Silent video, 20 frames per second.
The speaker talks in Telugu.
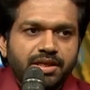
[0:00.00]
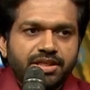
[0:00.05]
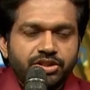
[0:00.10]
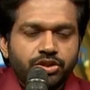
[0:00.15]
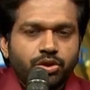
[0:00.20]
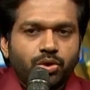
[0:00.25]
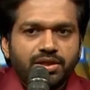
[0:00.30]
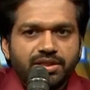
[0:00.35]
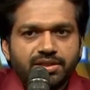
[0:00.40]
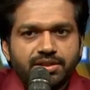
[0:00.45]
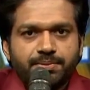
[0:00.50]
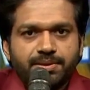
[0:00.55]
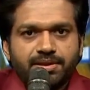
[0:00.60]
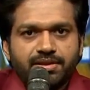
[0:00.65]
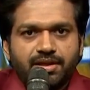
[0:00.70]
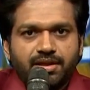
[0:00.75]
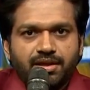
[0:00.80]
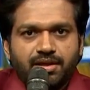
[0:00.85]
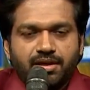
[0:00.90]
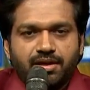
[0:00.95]
ఈ షోని ఇంత
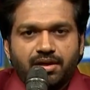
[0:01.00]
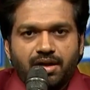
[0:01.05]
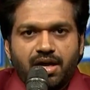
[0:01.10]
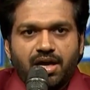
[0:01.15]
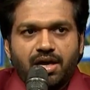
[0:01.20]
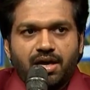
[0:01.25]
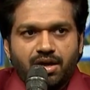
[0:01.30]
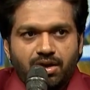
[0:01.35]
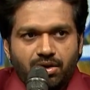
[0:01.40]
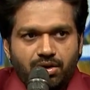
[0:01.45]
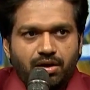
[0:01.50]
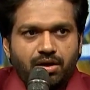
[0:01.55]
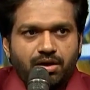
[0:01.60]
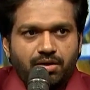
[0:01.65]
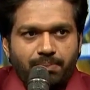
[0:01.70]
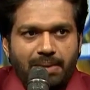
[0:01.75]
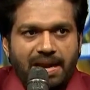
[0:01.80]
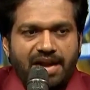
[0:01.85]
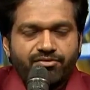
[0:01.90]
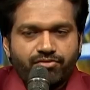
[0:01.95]
పెద్ద ఆహా
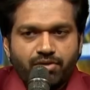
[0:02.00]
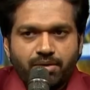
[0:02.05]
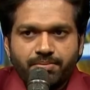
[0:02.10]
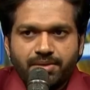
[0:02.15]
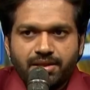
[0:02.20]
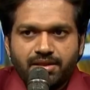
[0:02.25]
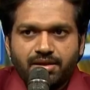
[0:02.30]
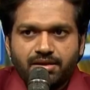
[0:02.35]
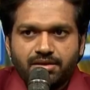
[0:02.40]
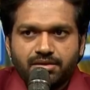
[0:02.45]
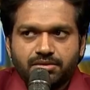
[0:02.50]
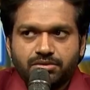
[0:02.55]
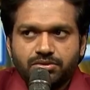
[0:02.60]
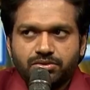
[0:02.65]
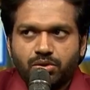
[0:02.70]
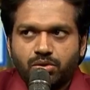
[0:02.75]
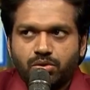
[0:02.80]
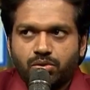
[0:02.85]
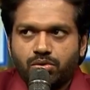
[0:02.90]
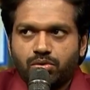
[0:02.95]
ప్లాట్ఫామ్ మీద
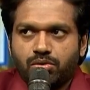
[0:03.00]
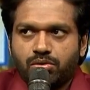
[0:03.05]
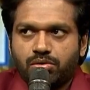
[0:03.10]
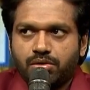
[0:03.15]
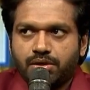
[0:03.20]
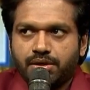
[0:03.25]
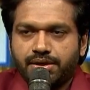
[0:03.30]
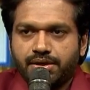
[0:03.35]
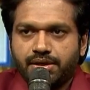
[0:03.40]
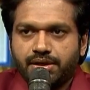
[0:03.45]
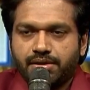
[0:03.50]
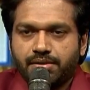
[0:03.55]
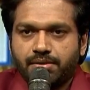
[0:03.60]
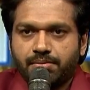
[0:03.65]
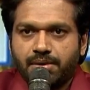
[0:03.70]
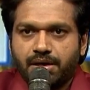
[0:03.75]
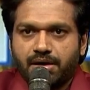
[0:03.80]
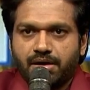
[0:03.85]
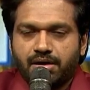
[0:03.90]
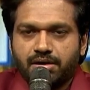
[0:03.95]
సో ఈ
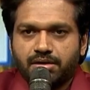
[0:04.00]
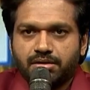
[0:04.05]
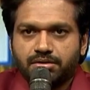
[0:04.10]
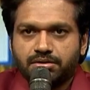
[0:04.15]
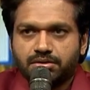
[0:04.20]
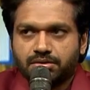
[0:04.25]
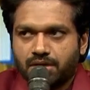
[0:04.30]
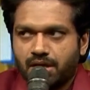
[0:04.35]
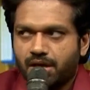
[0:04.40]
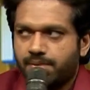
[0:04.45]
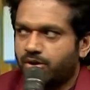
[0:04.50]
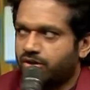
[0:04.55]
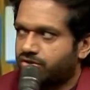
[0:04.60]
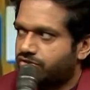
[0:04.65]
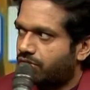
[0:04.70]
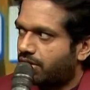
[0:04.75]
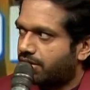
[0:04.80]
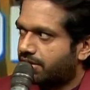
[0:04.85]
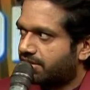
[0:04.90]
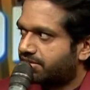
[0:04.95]
మన కామెడీ
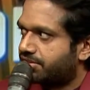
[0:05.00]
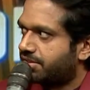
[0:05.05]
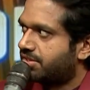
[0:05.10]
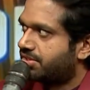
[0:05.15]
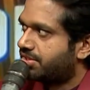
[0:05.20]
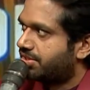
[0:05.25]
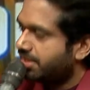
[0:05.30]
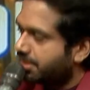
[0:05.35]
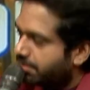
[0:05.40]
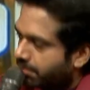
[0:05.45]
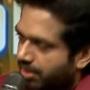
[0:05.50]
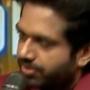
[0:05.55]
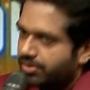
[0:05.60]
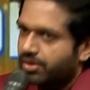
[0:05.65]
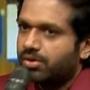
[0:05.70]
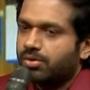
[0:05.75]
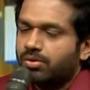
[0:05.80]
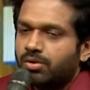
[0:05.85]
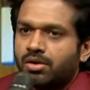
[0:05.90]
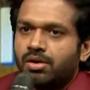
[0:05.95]
స్టాక్ ఎక్స్చేంజ్ టీం
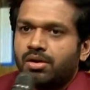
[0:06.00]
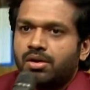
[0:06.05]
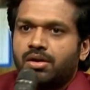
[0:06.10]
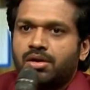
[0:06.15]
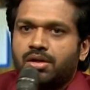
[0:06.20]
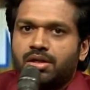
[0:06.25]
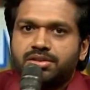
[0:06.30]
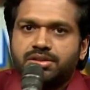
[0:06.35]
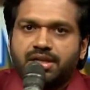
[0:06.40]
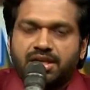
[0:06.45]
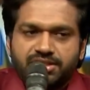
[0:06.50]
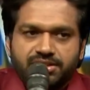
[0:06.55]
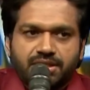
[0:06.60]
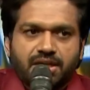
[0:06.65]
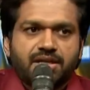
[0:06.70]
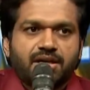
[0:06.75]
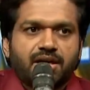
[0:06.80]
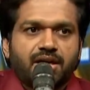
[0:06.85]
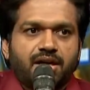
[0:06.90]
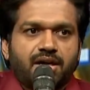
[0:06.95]
అందరూ చాలా
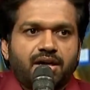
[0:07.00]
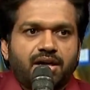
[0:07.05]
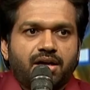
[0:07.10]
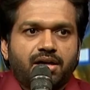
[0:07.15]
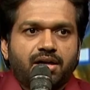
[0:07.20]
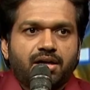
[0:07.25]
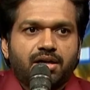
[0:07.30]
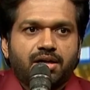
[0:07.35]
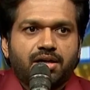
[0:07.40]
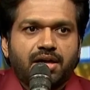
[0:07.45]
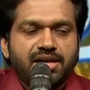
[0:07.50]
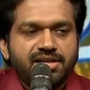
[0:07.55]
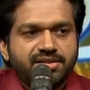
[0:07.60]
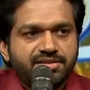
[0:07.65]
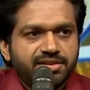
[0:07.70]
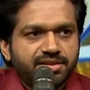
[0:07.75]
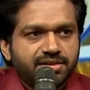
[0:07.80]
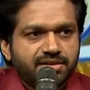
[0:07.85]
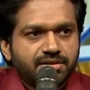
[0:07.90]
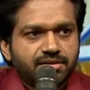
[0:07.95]
చక్కగా
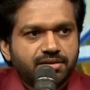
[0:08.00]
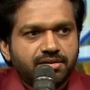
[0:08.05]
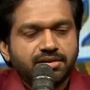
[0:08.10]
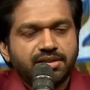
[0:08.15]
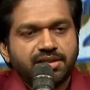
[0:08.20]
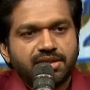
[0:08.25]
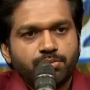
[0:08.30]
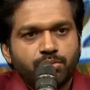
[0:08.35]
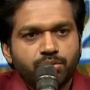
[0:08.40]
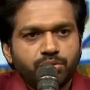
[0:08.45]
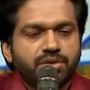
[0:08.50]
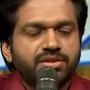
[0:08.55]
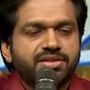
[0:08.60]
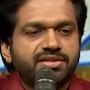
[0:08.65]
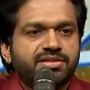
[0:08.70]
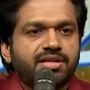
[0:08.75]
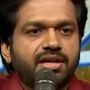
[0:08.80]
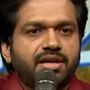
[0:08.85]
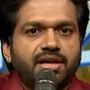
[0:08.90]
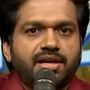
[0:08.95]
కలిసి దీన్ని ముందుకు
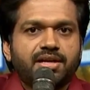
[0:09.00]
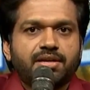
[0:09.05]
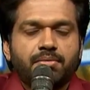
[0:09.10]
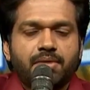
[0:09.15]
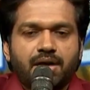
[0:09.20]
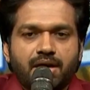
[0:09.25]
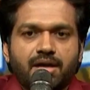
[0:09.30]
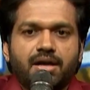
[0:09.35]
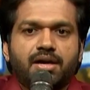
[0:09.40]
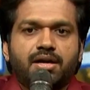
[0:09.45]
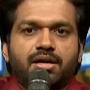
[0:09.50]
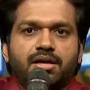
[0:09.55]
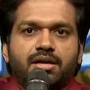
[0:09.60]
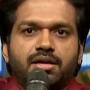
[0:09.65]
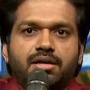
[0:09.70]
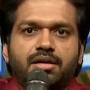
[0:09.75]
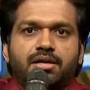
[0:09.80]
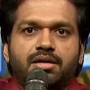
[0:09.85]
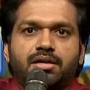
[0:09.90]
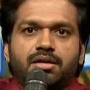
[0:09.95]
తీసుకెళ్ళడానికి బాగా
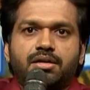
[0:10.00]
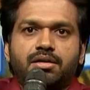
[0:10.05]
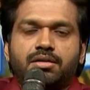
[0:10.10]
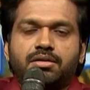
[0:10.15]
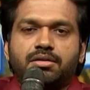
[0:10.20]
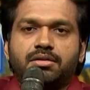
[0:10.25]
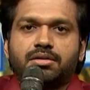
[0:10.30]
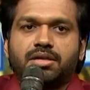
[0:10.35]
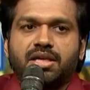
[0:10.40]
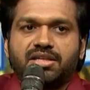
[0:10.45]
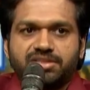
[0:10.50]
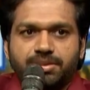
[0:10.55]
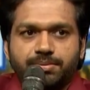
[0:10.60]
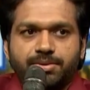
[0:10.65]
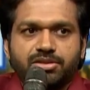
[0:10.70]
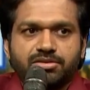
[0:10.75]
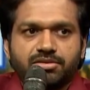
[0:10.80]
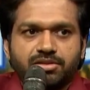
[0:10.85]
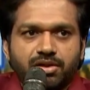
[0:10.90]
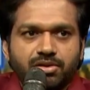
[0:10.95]

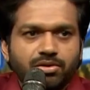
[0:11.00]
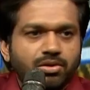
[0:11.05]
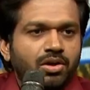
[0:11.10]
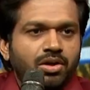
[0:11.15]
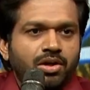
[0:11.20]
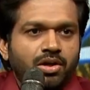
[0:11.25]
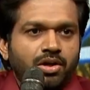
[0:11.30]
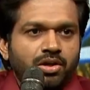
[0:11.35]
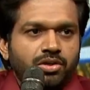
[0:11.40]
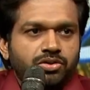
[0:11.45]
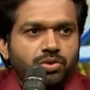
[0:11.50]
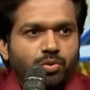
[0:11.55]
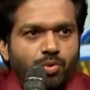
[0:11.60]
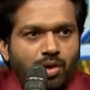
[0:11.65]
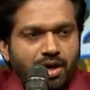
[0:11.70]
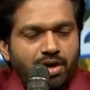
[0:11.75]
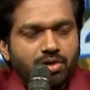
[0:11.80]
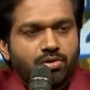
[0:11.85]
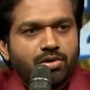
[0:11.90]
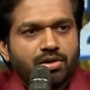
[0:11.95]
కష్టపడుతున్నారు సో
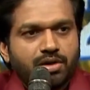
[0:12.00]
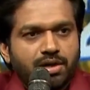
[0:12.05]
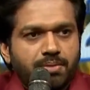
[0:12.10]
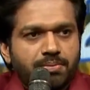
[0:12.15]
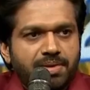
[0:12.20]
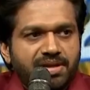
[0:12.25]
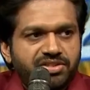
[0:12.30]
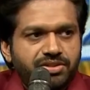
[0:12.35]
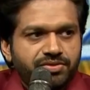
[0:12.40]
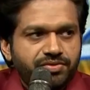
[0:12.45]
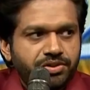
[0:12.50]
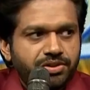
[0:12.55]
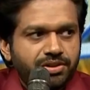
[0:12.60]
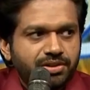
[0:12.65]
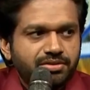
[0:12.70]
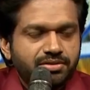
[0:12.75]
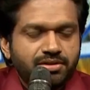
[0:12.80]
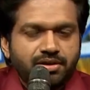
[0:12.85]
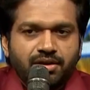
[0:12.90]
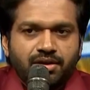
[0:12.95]
వాళ్ళకు కూడా నా బెస్ట్
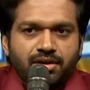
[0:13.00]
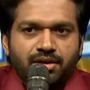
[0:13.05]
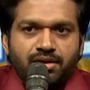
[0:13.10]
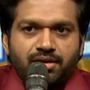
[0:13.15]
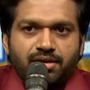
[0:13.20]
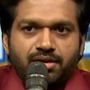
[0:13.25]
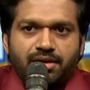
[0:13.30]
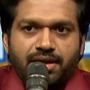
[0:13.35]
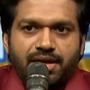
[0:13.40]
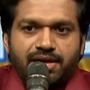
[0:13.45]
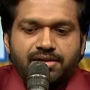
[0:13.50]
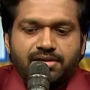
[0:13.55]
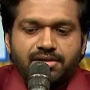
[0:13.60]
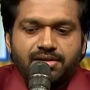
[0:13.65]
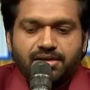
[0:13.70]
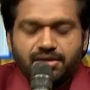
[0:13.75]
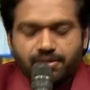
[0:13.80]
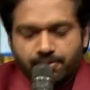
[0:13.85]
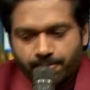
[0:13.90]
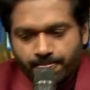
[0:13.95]
విషెస్ అండ్